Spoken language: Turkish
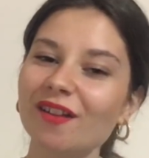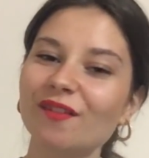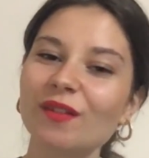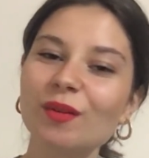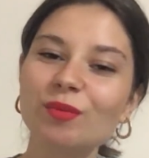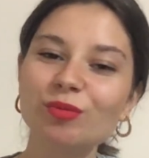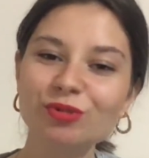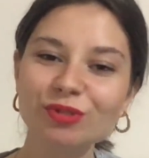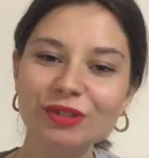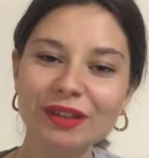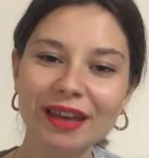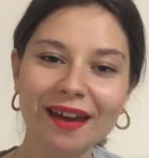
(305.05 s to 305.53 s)

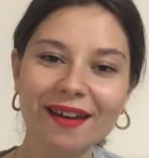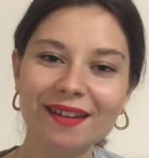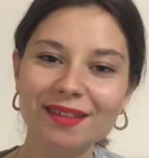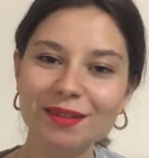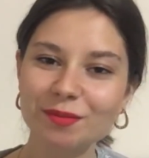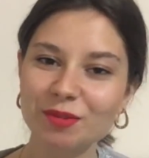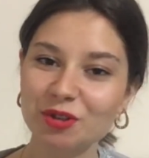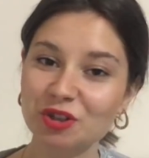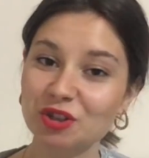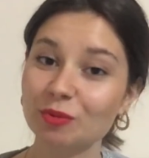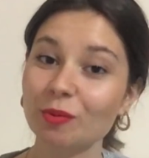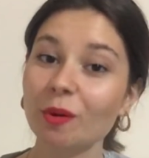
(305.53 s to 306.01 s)
Ve bunu
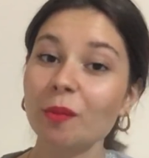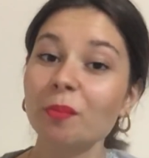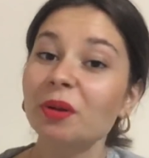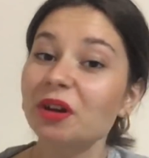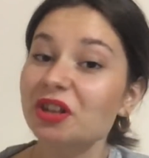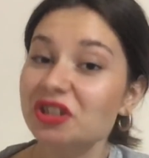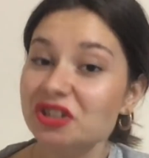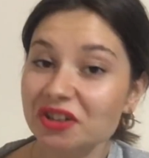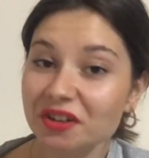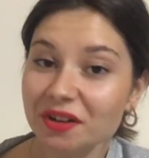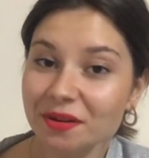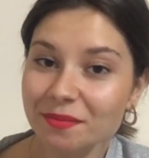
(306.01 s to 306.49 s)
kendi başıma
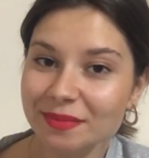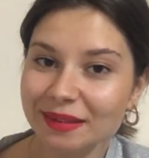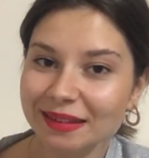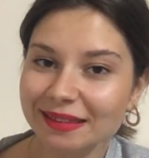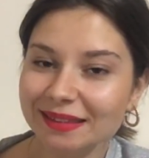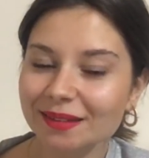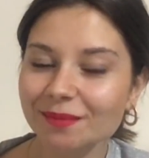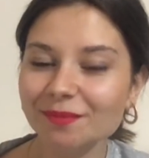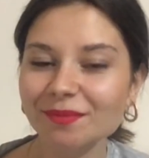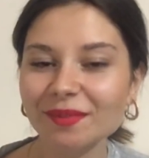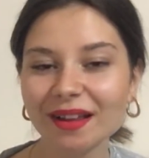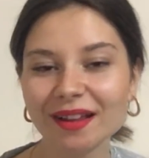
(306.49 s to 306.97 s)

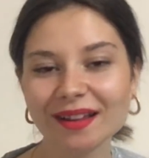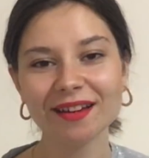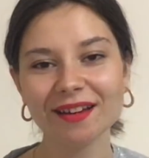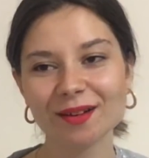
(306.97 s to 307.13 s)
başarabildim.